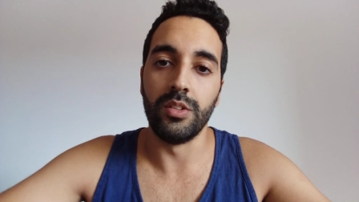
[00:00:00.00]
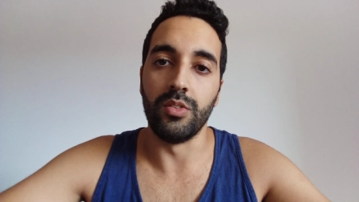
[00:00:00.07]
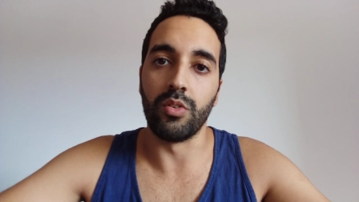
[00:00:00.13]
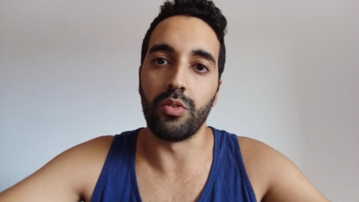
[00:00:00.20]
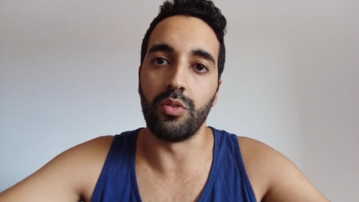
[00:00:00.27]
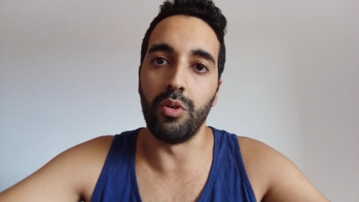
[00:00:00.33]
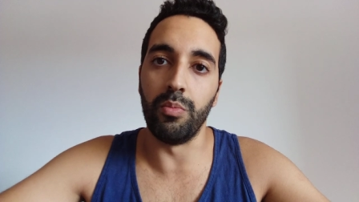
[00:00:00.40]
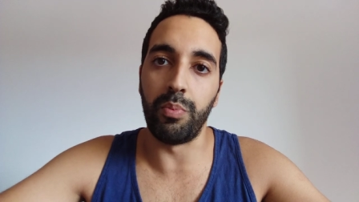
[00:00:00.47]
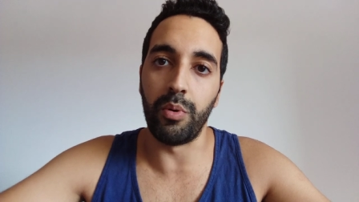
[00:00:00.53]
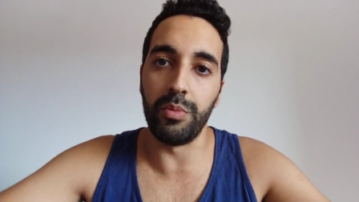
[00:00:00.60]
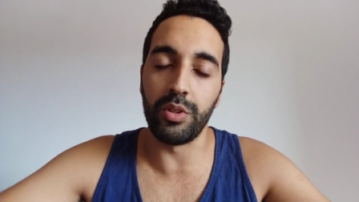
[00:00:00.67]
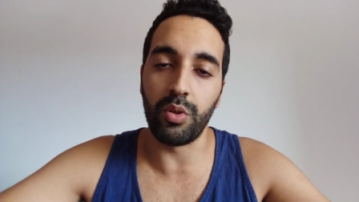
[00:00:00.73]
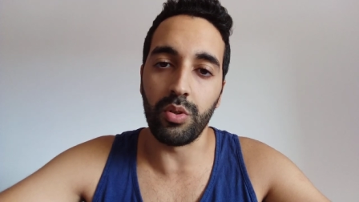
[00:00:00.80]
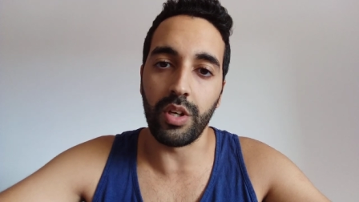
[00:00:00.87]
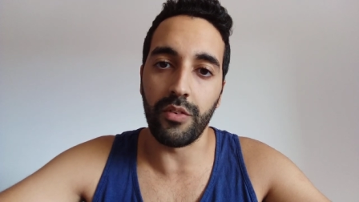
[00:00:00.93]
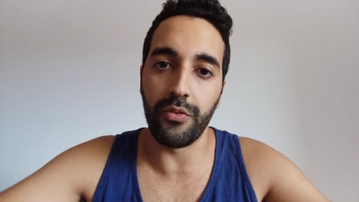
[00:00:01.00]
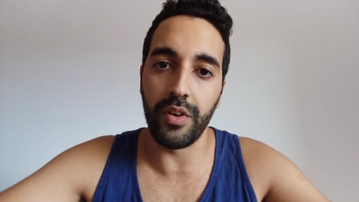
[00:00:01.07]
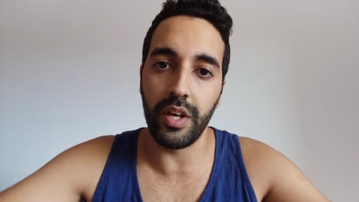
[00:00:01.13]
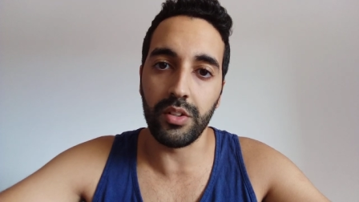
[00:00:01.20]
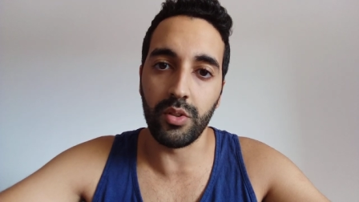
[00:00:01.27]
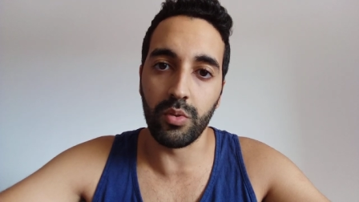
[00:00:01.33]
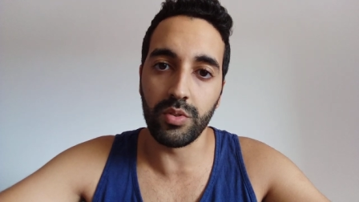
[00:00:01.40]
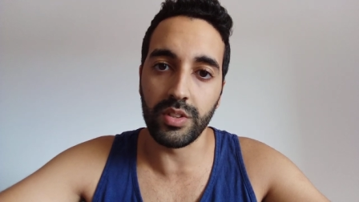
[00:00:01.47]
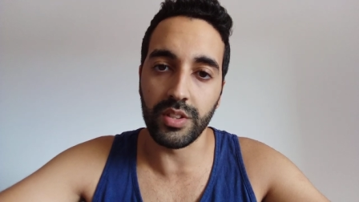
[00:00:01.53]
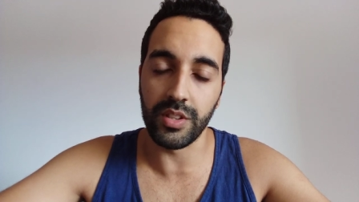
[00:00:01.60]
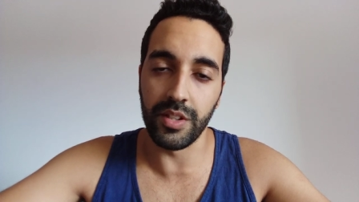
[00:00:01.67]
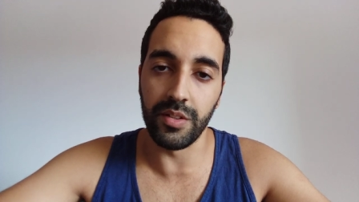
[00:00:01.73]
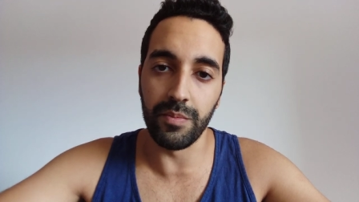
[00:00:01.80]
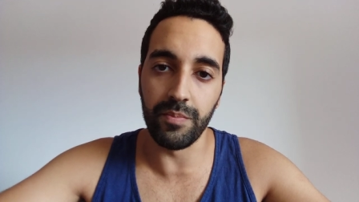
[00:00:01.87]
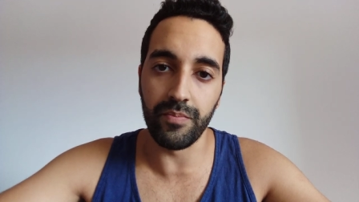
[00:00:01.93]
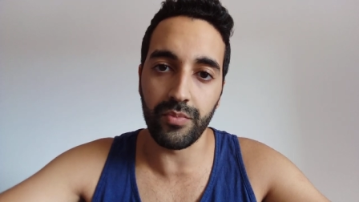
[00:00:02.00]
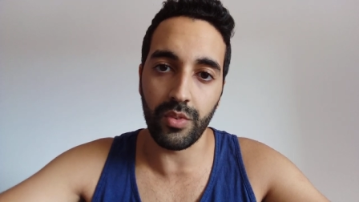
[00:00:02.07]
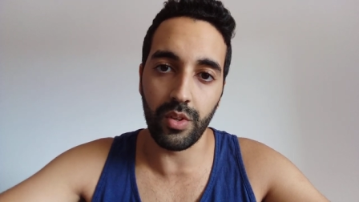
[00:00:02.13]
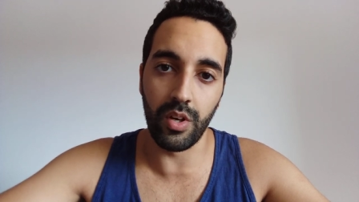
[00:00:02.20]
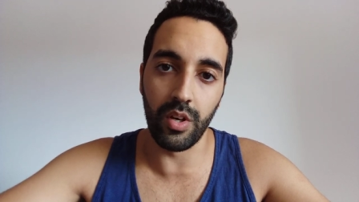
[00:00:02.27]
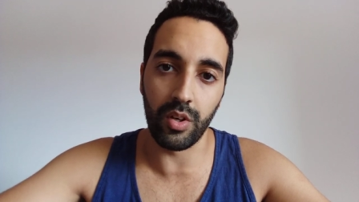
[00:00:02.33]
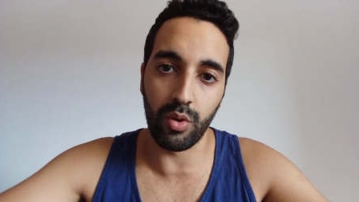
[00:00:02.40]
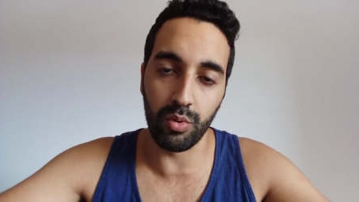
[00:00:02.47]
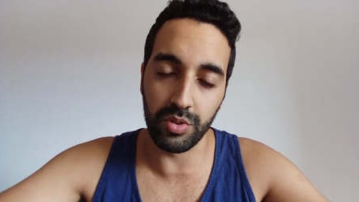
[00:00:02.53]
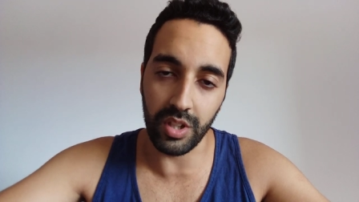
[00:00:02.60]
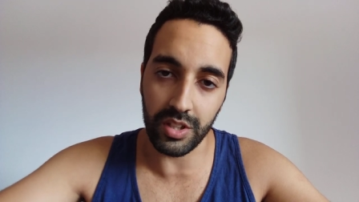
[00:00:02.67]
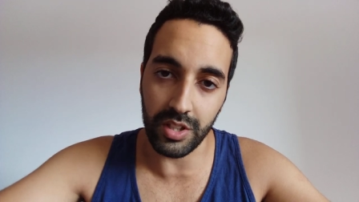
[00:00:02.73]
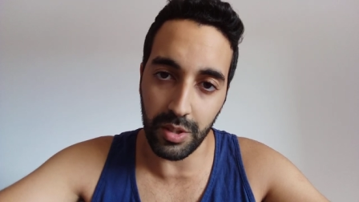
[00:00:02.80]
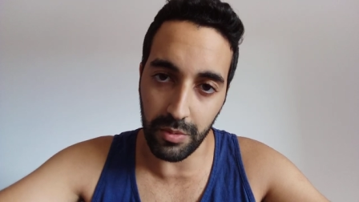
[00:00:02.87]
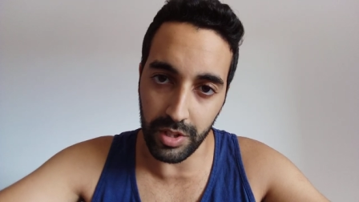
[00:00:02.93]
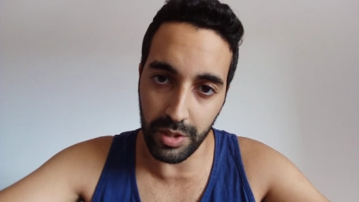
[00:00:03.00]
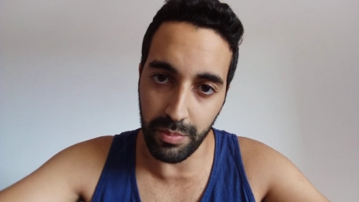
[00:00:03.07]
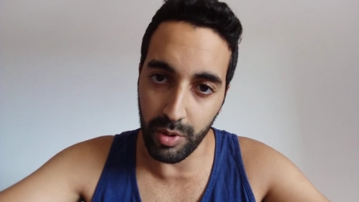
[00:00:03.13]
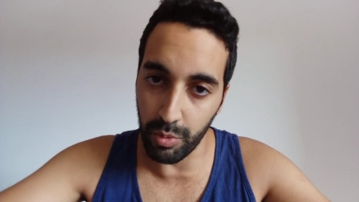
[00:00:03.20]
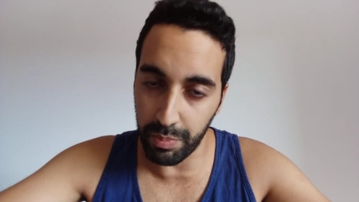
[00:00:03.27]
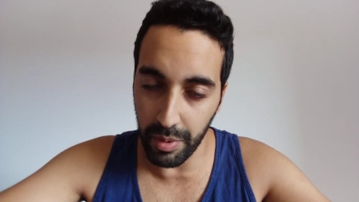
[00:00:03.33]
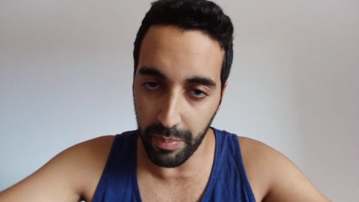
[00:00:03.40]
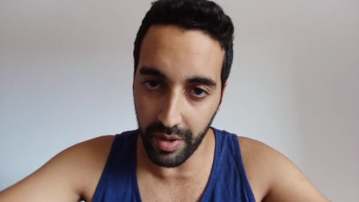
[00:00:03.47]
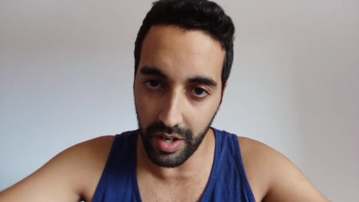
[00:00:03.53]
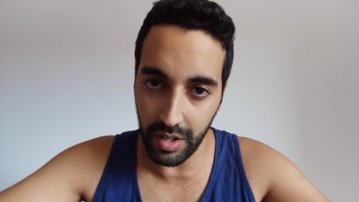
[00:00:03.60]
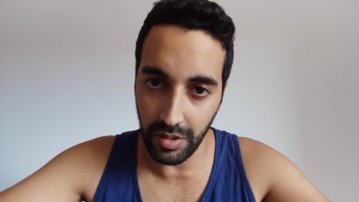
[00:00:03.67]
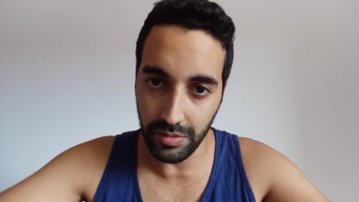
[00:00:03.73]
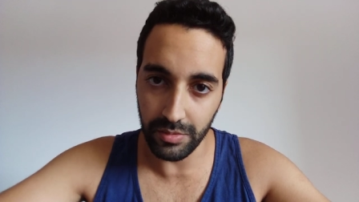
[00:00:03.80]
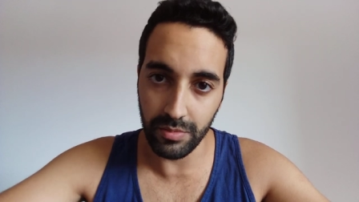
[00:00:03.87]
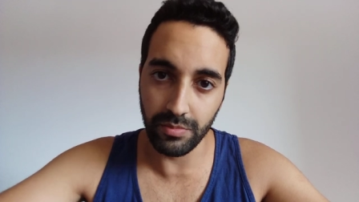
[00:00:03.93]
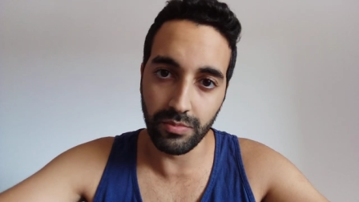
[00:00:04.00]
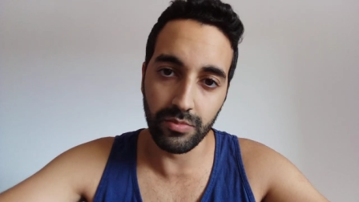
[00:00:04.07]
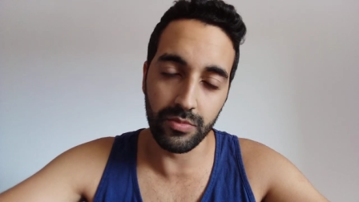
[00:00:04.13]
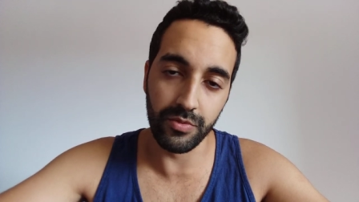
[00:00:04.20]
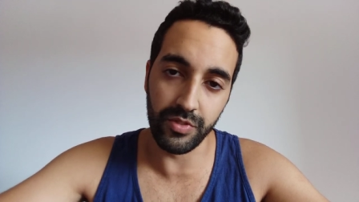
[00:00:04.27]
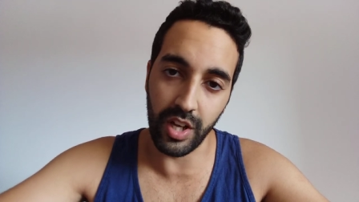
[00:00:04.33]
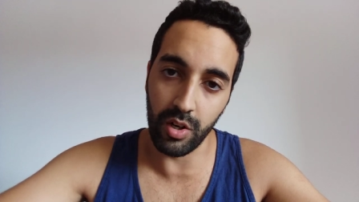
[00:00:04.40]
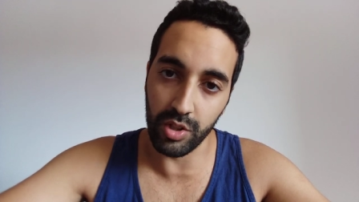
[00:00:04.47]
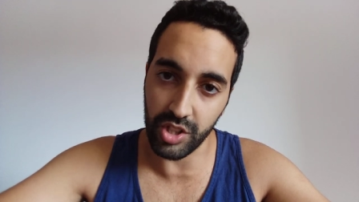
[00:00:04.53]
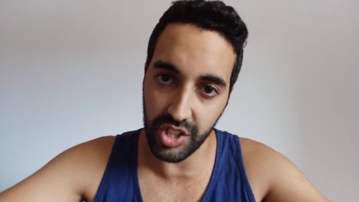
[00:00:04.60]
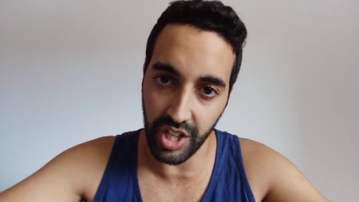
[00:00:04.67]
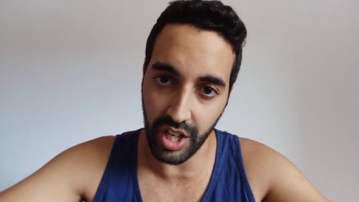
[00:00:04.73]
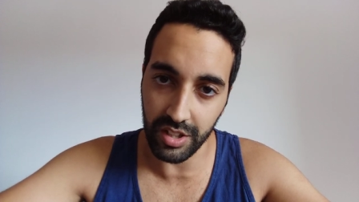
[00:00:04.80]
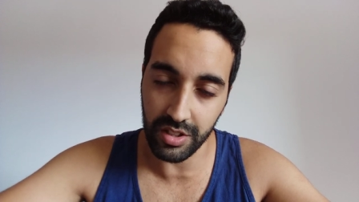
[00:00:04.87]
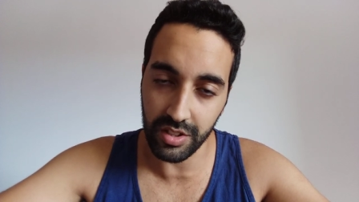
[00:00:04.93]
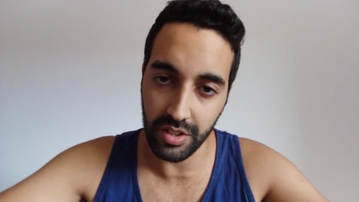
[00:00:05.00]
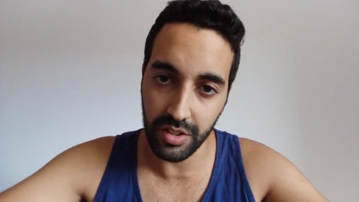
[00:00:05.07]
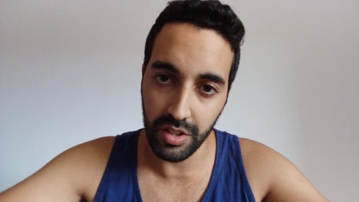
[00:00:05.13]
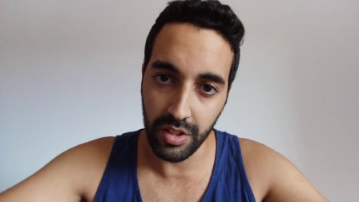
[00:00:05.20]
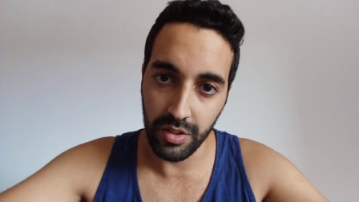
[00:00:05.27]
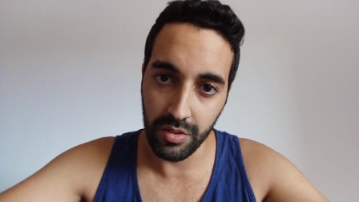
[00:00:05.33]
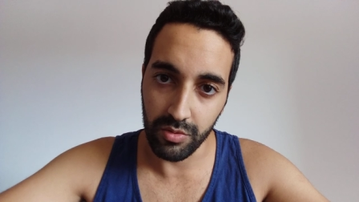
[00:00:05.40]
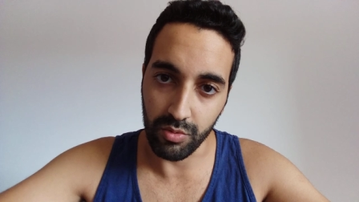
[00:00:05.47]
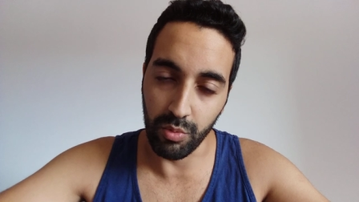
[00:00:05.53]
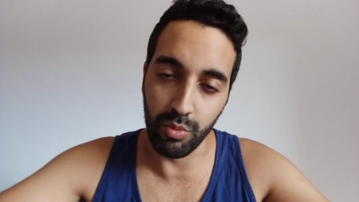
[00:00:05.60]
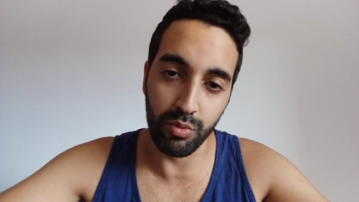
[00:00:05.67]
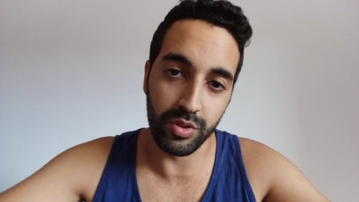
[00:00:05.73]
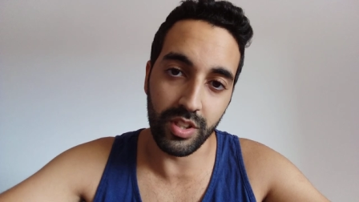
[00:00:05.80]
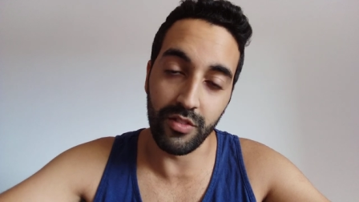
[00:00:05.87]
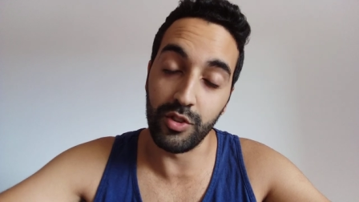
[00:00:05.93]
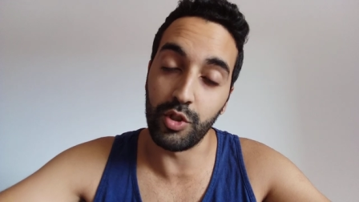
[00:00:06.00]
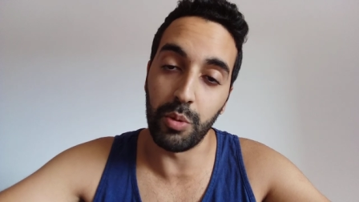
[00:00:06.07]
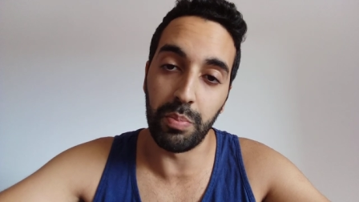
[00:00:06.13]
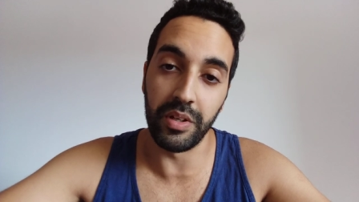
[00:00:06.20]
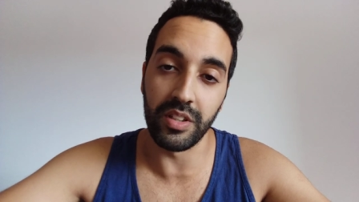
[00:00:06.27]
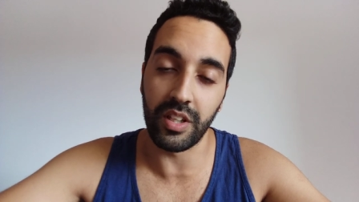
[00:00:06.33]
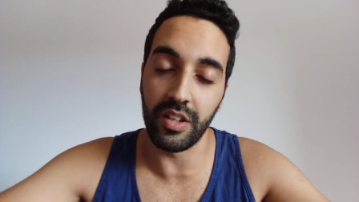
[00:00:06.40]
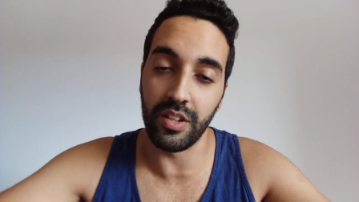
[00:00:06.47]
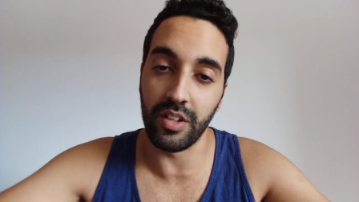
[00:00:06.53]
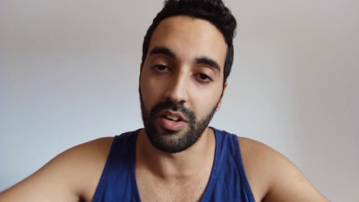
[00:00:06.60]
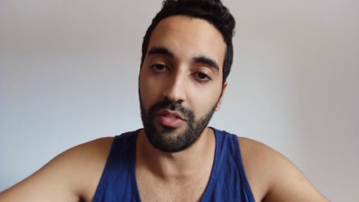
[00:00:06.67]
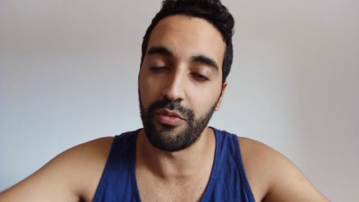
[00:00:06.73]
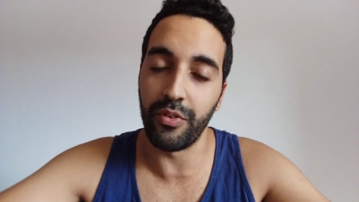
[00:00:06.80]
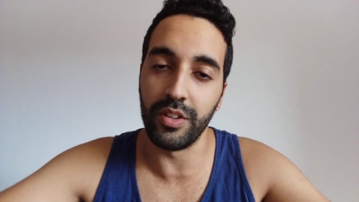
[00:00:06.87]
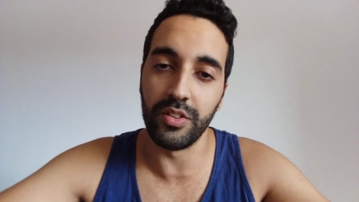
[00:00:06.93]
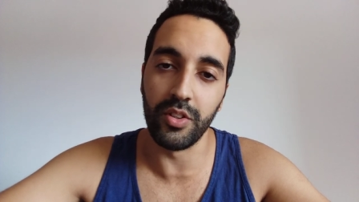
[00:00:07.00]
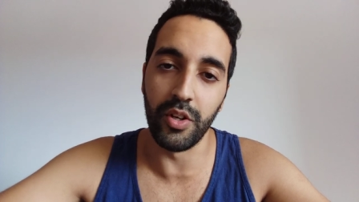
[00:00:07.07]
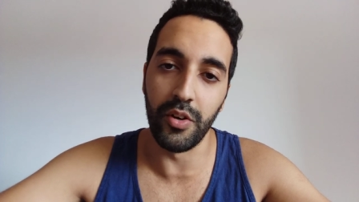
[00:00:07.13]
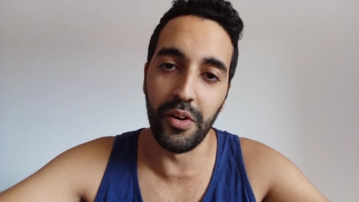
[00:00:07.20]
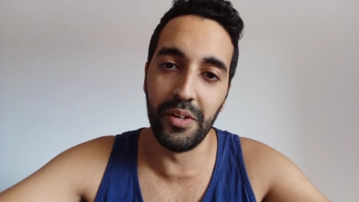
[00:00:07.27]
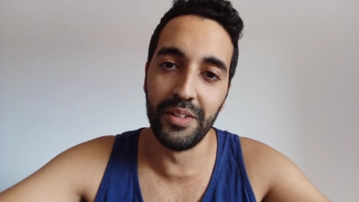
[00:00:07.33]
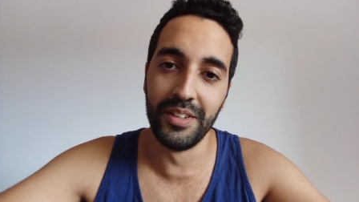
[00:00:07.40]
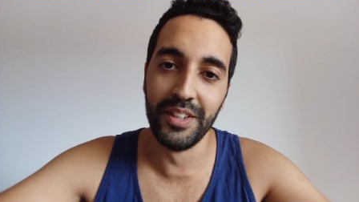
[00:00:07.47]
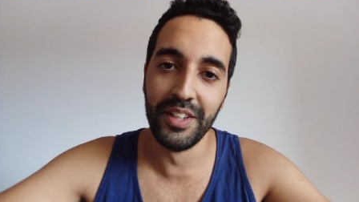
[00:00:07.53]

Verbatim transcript: Donc le premier truc à faire, donc, c'est euh, contacter eBay ou PayPal via le chat. vous savez, je ne suis pas un très grand fan de,